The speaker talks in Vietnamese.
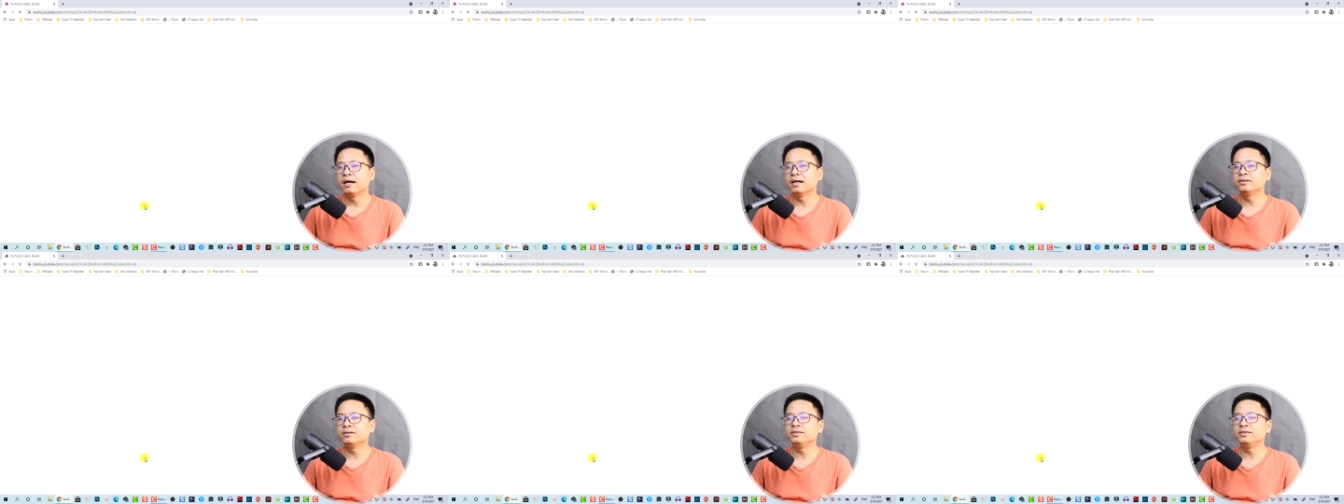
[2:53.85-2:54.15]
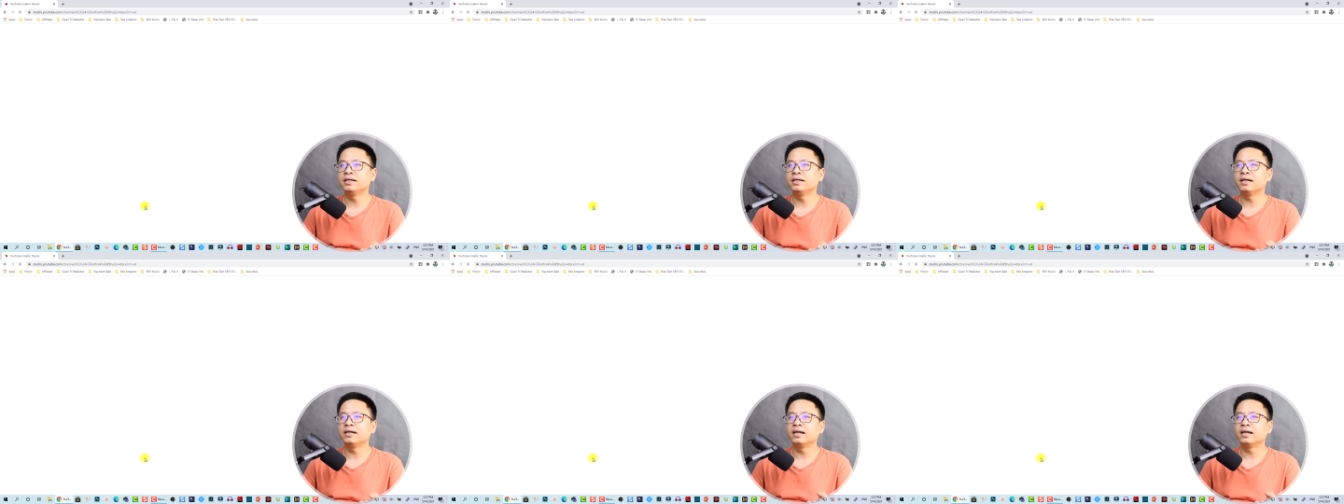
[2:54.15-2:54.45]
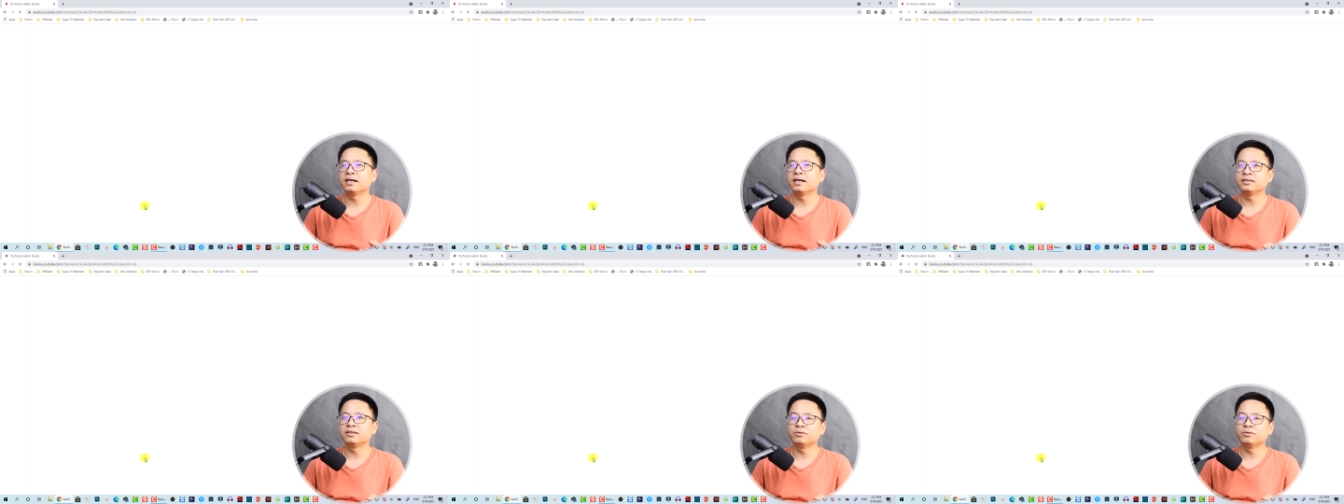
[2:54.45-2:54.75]
Tuy nhiên là
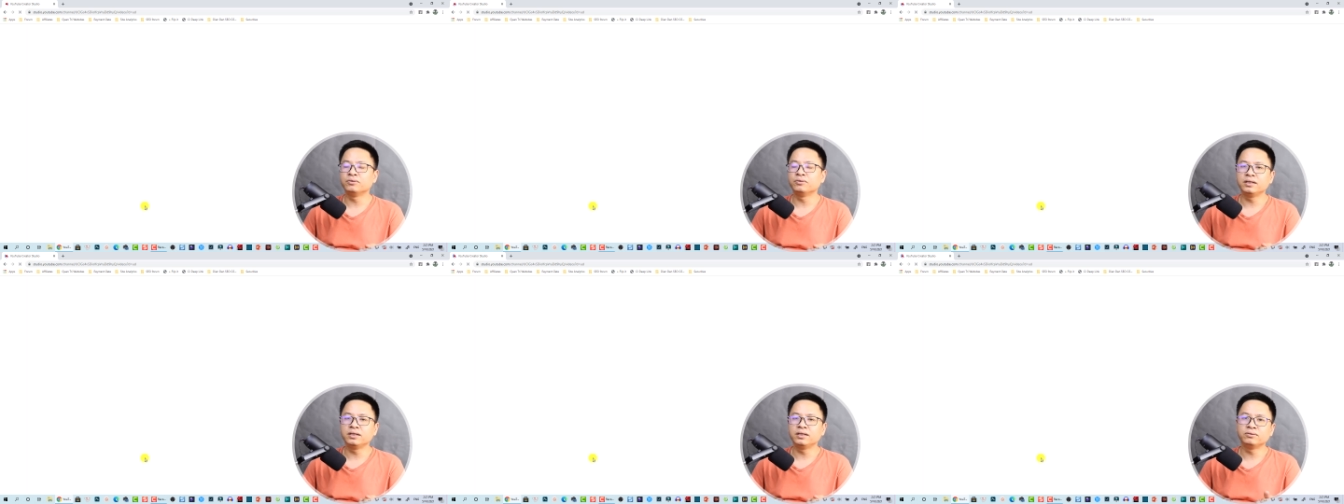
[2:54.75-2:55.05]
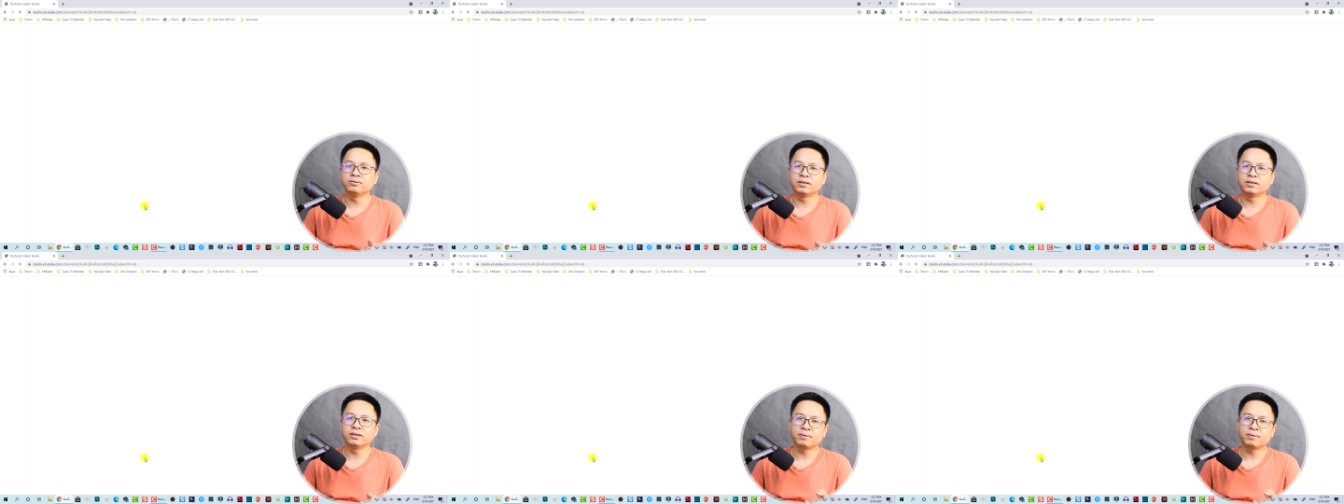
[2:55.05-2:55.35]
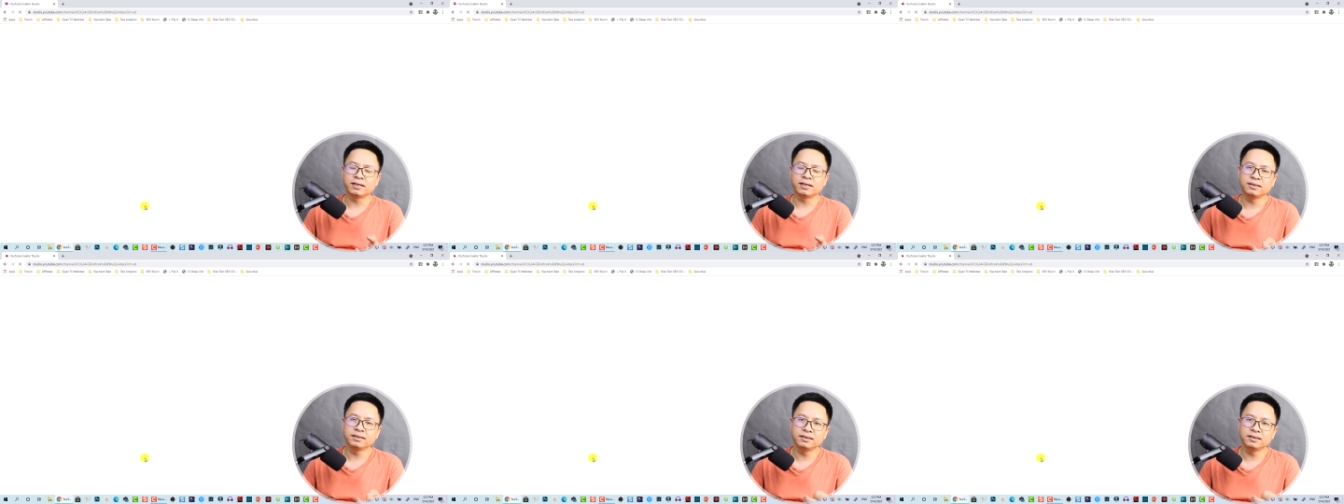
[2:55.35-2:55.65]
tối ưu thì các bạn
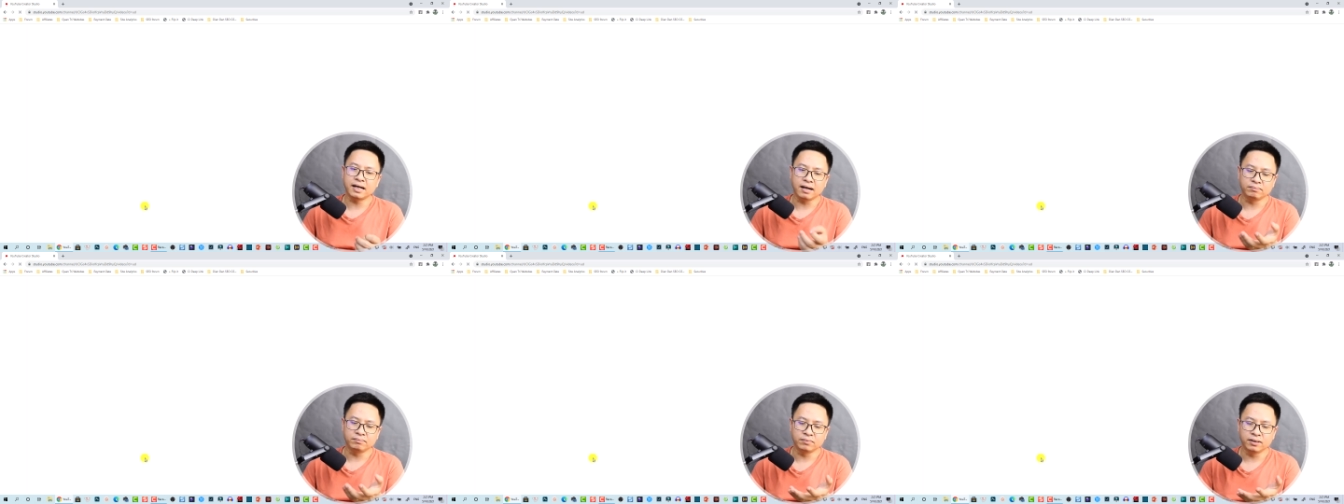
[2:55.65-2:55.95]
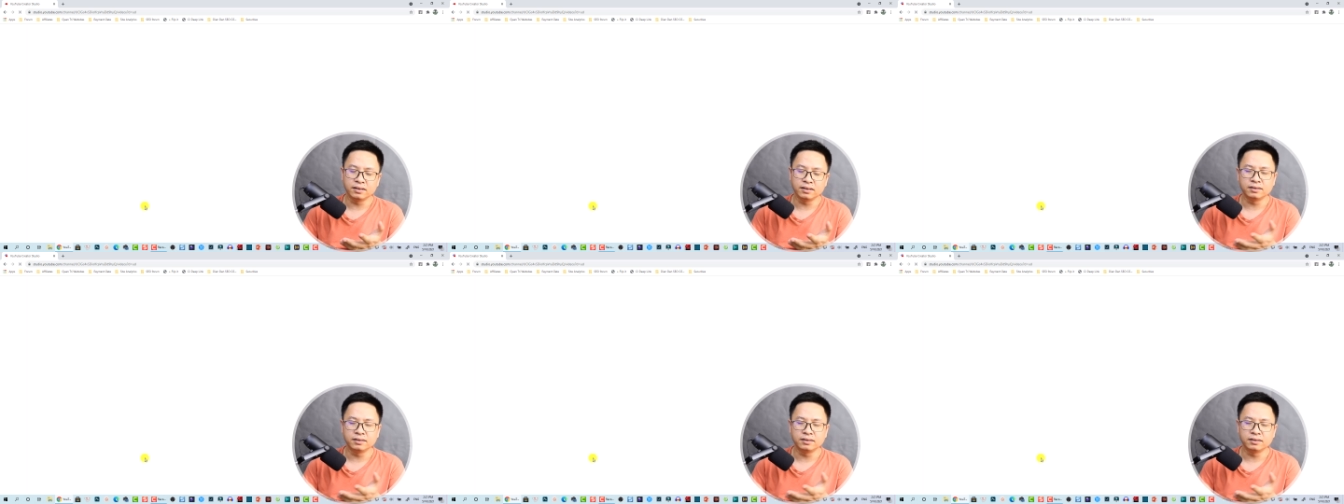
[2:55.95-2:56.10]
cứ làm